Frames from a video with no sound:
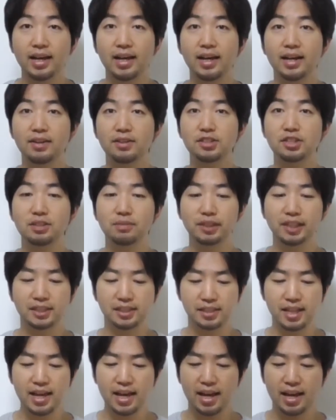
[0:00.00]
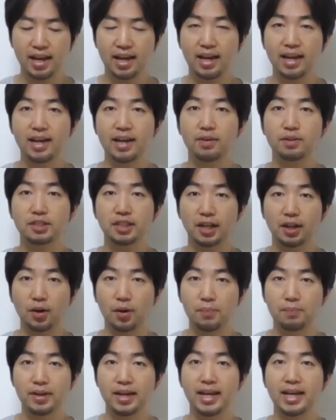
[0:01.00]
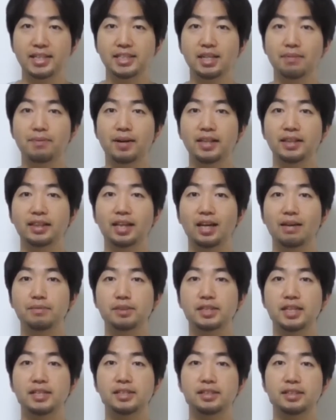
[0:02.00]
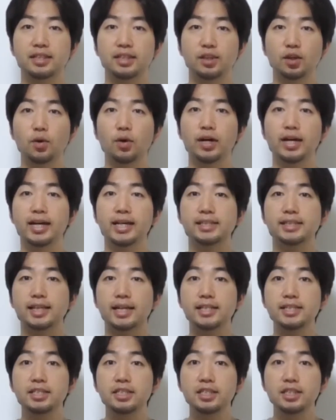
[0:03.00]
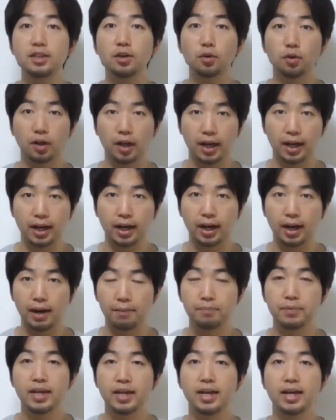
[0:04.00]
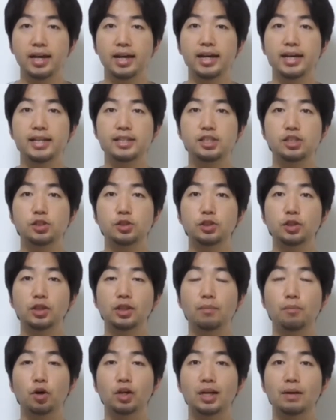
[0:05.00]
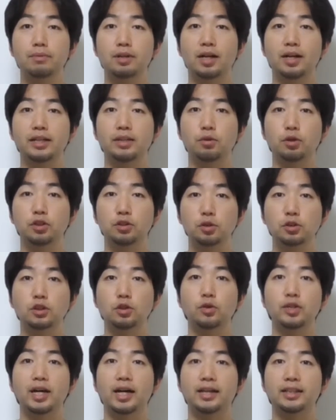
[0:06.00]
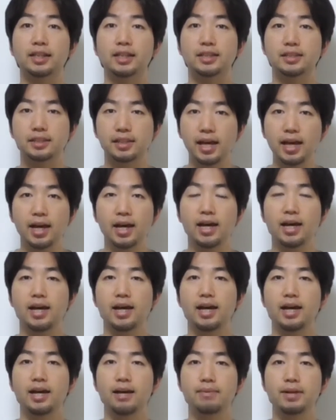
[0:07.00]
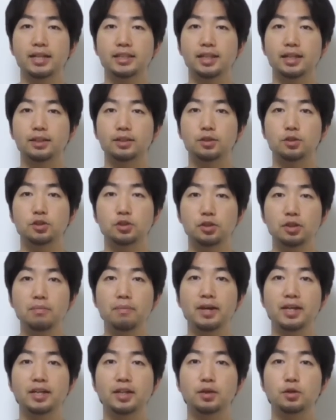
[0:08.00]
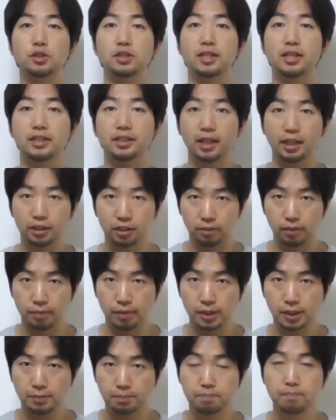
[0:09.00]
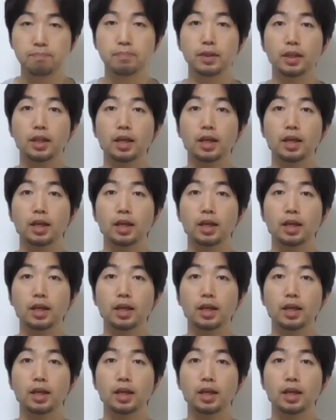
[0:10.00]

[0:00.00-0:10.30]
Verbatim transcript: えー、今週もですね、えー、こちらの、えー、ジャパンタイムズ ST の、え最新号の中から、え重要なボキャブラリーを一つ取り上げてですね、え皆さんと一緒に勉強していきたいと思います。